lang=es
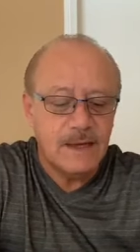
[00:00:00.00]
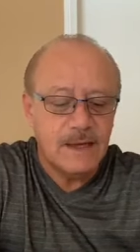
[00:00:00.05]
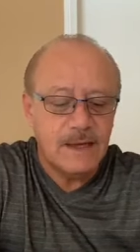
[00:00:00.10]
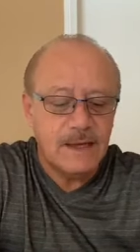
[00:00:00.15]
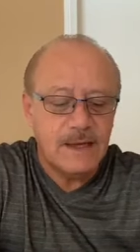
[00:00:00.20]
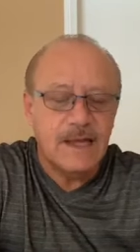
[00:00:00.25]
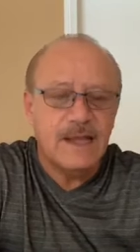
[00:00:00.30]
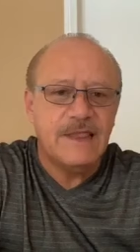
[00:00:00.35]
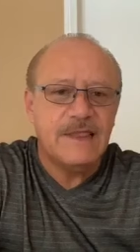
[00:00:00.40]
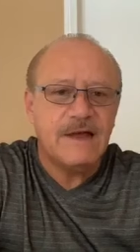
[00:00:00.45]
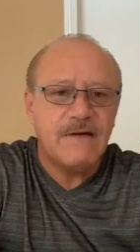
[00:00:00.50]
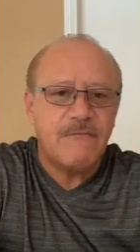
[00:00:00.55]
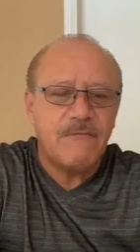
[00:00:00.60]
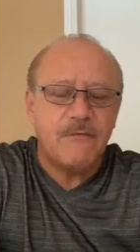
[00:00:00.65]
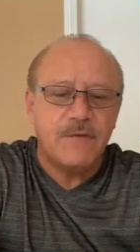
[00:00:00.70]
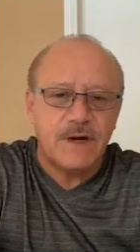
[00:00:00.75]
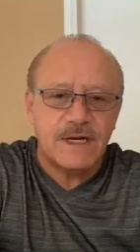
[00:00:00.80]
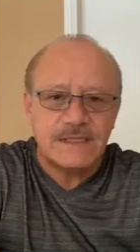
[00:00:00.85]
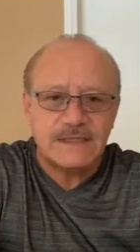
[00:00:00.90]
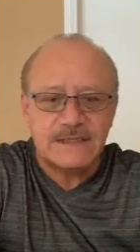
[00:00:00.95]
Él da
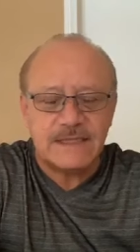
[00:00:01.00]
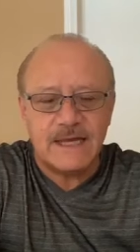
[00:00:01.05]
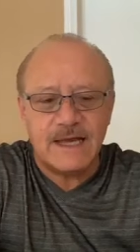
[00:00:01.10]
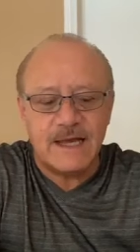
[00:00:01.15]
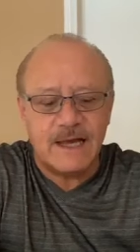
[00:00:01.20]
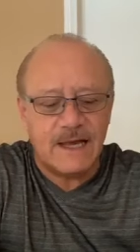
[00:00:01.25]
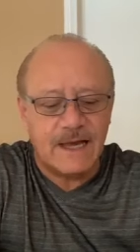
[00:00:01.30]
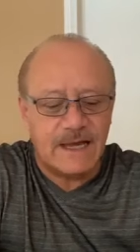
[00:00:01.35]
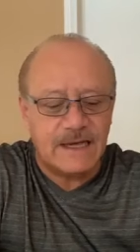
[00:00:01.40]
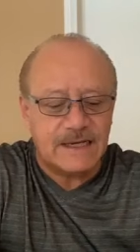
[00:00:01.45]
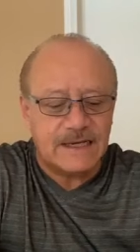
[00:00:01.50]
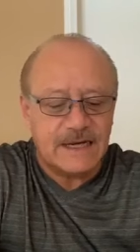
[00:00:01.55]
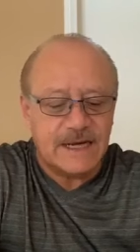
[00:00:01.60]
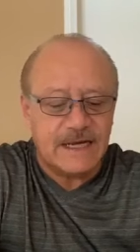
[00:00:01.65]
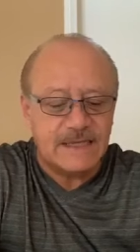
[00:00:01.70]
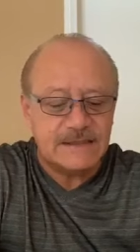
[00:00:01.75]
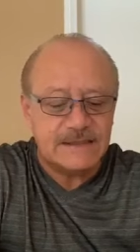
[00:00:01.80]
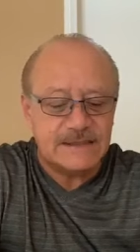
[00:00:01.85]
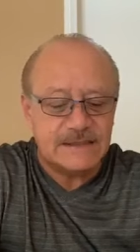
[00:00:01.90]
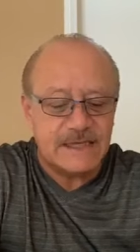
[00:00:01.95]
fuerza al
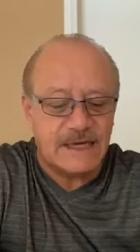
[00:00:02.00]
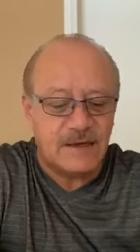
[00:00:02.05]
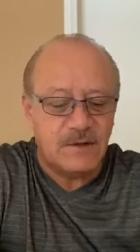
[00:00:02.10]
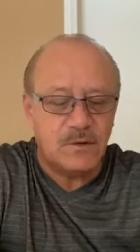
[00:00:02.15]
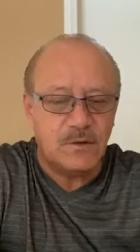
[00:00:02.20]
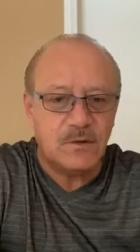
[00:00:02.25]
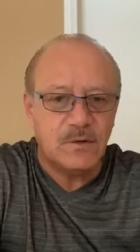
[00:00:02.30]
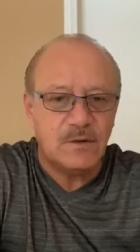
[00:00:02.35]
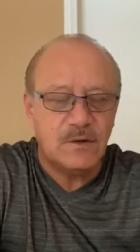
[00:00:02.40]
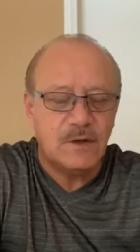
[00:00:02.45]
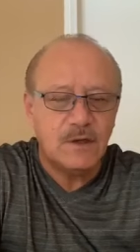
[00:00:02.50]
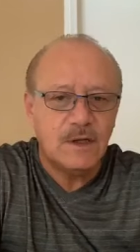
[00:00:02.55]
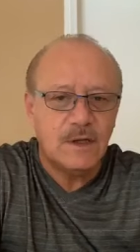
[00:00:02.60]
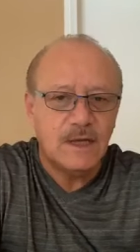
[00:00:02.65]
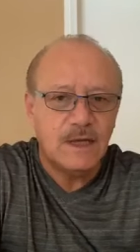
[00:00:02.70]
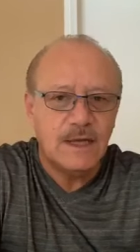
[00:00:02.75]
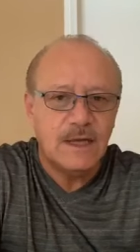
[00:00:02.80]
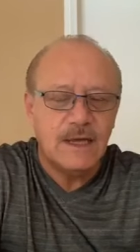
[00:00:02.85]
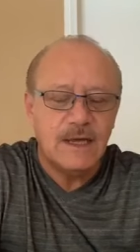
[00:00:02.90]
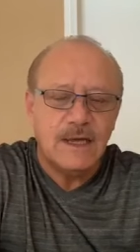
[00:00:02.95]
cansado
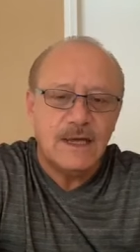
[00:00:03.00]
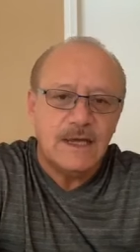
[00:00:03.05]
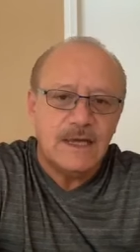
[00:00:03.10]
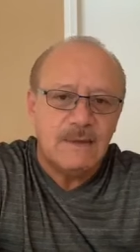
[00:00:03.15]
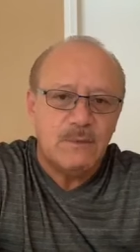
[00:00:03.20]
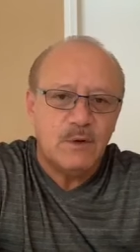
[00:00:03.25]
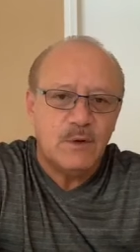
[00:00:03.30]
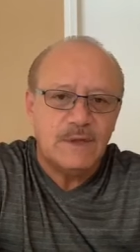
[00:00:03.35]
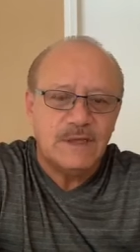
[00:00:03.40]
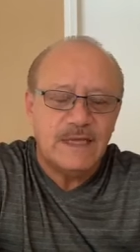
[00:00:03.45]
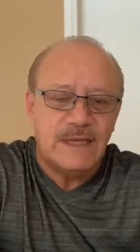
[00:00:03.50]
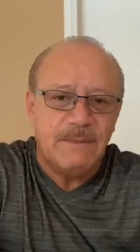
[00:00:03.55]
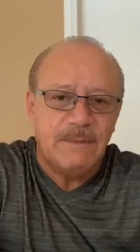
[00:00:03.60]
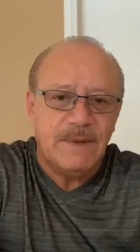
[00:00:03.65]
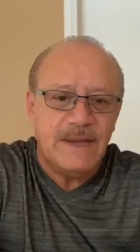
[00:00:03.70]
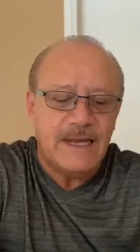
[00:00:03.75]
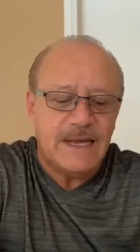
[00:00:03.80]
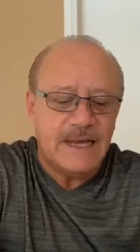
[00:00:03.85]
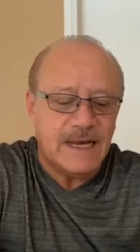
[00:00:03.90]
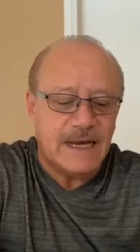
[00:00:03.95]
y
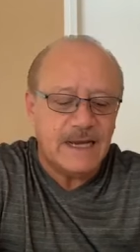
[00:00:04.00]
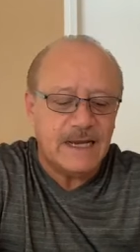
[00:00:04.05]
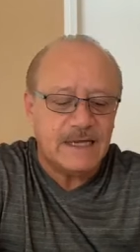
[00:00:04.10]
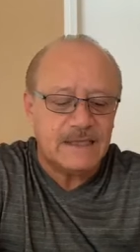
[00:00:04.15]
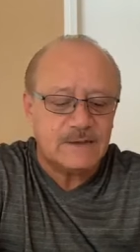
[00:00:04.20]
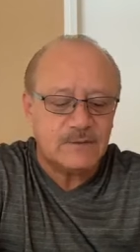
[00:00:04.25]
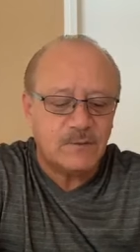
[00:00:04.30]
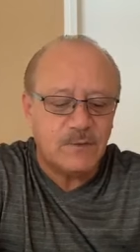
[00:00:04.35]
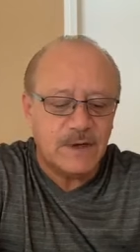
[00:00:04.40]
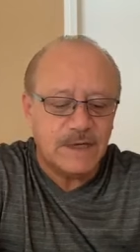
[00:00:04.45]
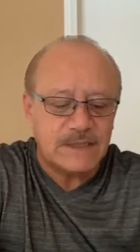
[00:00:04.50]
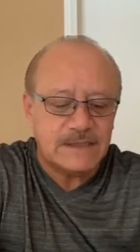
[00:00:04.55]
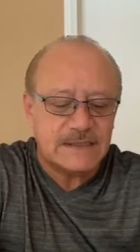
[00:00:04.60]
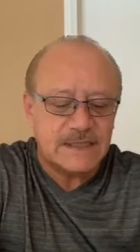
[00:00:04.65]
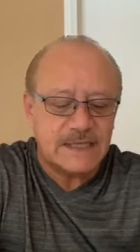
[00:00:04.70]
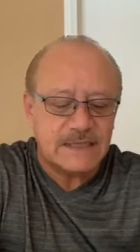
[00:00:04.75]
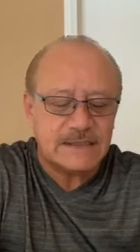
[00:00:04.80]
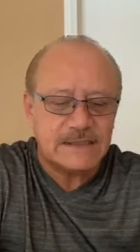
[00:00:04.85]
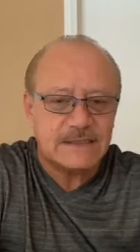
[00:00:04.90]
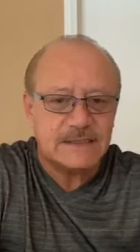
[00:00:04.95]
multiplica las
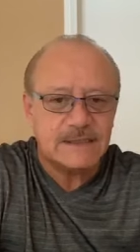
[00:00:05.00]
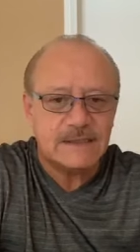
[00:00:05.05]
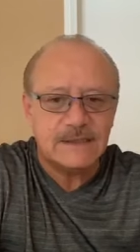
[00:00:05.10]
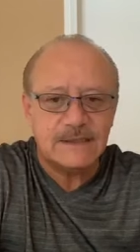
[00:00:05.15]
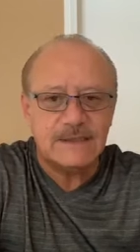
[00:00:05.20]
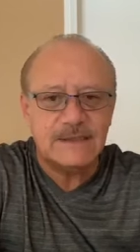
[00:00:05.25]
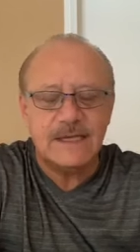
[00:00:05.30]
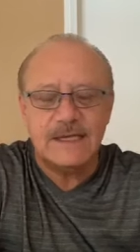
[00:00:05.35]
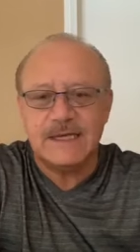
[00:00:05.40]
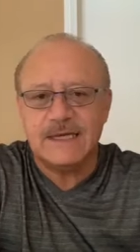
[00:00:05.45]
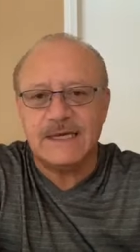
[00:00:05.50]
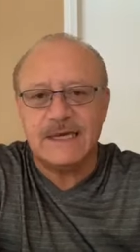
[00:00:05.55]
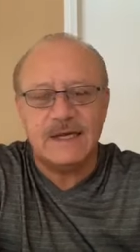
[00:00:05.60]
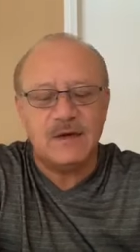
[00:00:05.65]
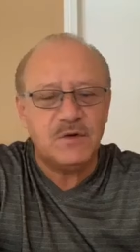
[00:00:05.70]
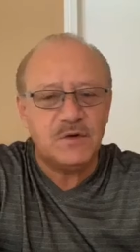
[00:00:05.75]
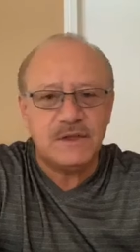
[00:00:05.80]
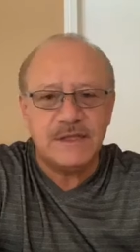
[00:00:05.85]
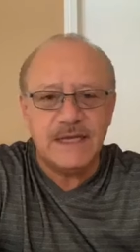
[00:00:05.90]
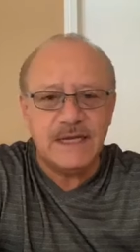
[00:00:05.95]
fuerzas del que
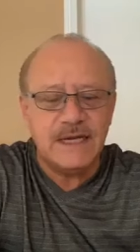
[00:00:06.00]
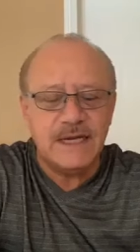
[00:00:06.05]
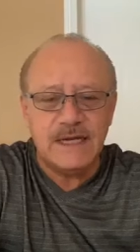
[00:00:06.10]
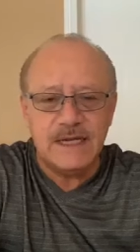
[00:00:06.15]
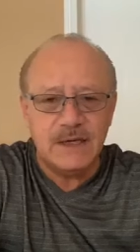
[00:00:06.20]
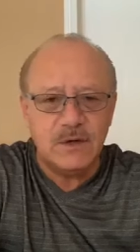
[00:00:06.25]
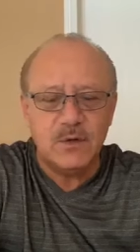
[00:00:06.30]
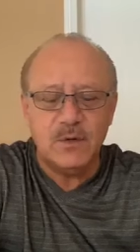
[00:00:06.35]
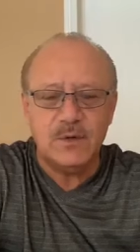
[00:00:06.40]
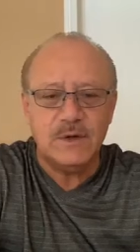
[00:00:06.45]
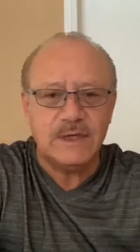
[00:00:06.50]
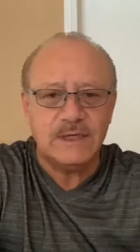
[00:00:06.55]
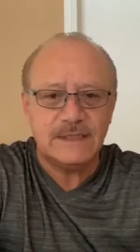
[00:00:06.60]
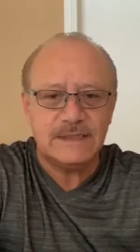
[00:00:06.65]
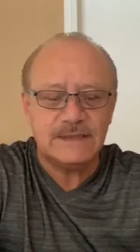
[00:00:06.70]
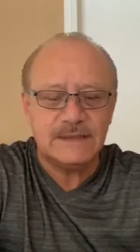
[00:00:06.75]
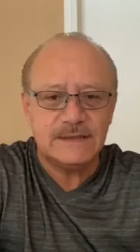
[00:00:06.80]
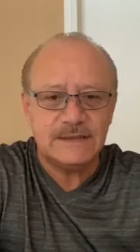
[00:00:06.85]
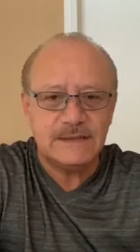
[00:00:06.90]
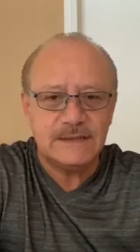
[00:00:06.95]
no tiene
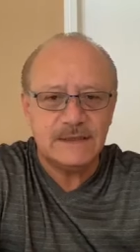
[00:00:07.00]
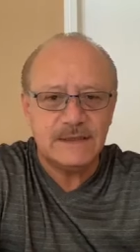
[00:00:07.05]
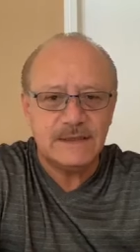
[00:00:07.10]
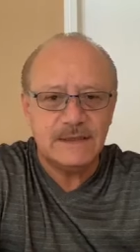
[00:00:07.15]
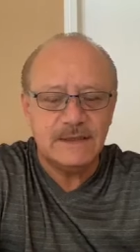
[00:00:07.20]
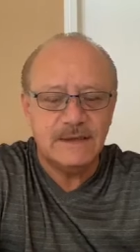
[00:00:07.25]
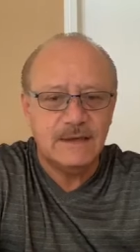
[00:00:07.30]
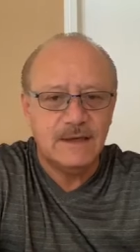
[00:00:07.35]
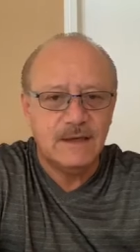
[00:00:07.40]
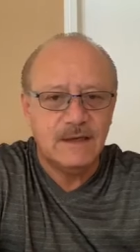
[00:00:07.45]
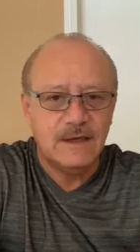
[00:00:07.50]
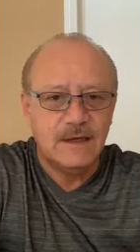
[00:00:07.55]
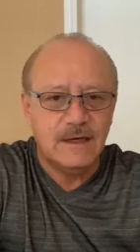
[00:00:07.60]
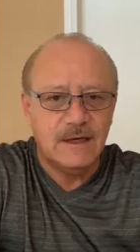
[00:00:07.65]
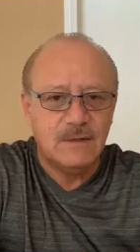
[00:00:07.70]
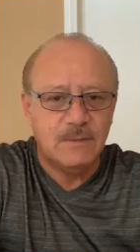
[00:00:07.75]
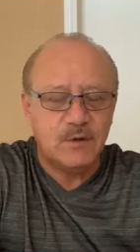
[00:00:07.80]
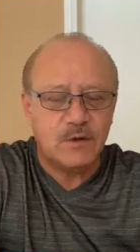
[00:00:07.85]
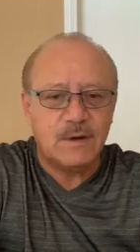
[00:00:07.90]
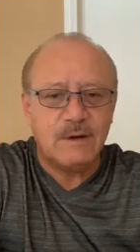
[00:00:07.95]
ningunas.
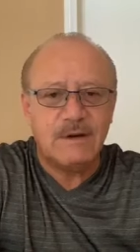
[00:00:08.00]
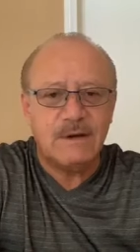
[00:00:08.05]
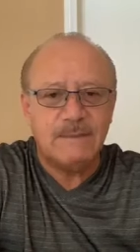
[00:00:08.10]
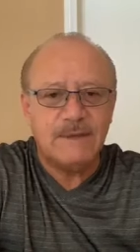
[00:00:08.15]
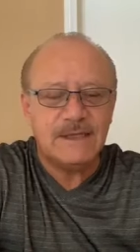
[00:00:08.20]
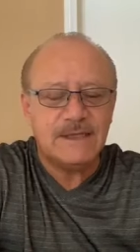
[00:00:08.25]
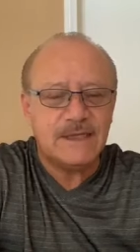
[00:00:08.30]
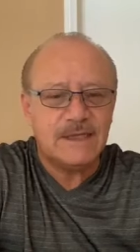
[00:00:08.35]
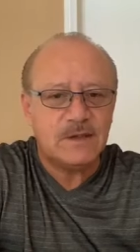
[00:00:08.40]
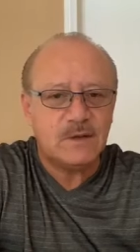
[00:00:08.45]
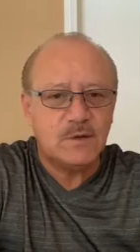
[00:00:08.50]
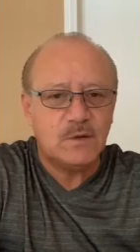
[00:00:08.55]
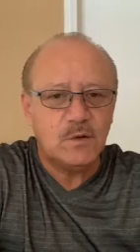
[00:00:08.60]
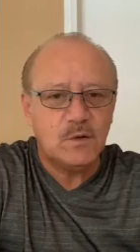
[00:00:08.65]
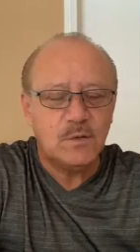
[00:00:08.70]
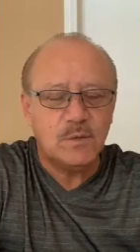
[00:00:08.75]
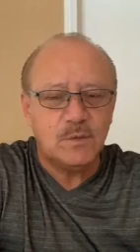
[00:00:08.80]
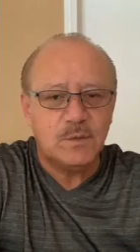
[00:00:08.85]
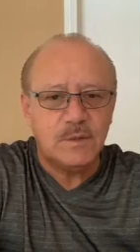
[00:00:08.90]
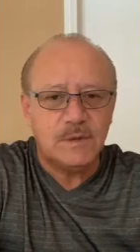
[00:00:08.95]
Probablemente
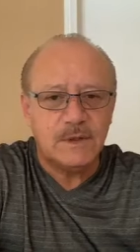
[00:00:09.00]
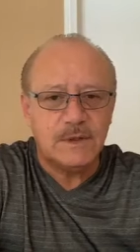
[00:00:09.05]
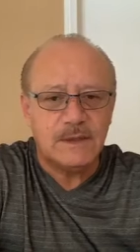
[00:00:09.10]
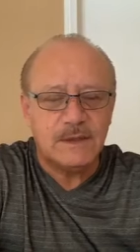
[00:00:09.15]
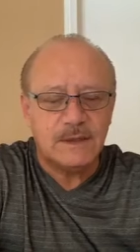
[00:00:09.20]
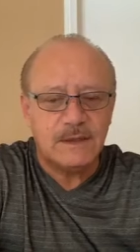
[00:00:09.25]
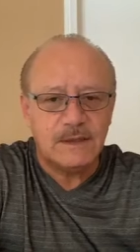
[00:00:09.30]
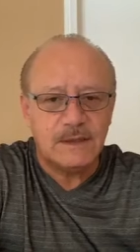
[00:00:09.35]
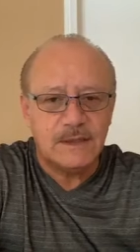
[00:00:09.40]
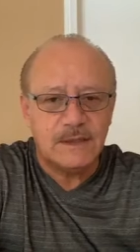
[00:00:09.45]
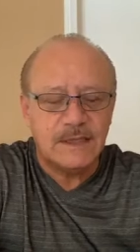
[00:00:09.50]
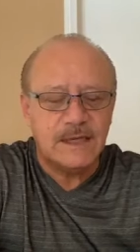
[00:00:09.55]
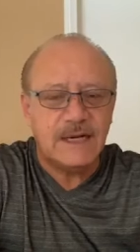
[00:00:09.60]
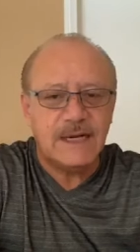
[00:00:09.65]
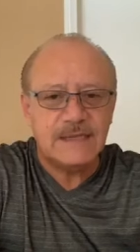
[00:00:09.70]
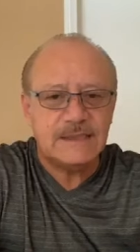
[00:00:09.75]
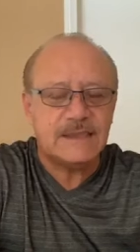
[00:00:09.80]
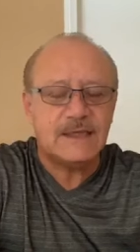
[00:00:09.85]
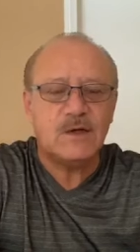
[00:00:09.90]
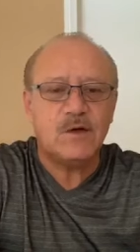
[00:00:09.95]
tú
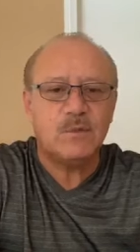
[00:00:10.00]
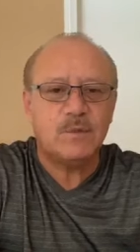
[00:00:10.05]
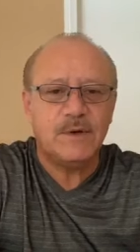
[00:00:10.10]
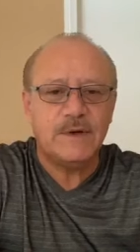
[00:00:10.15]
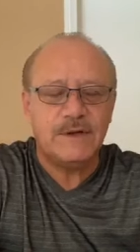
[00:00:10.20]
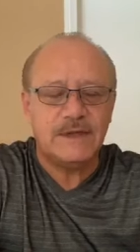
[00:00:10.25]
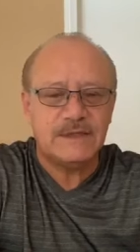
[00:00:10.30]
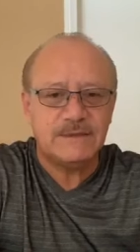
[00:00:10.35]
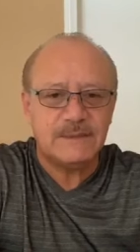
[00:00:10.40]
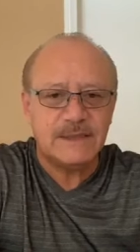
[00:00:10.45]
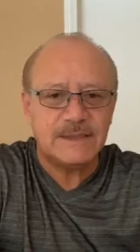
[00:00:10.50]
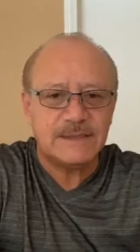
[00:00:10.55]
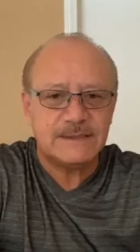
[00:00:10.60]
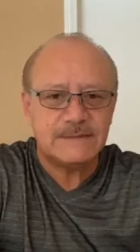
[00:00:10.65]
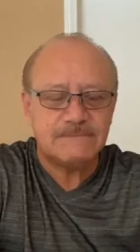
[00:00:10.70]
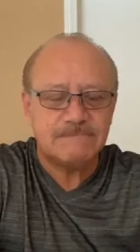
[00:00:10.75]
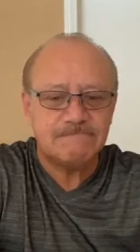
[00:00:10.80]
crees que no puedes más.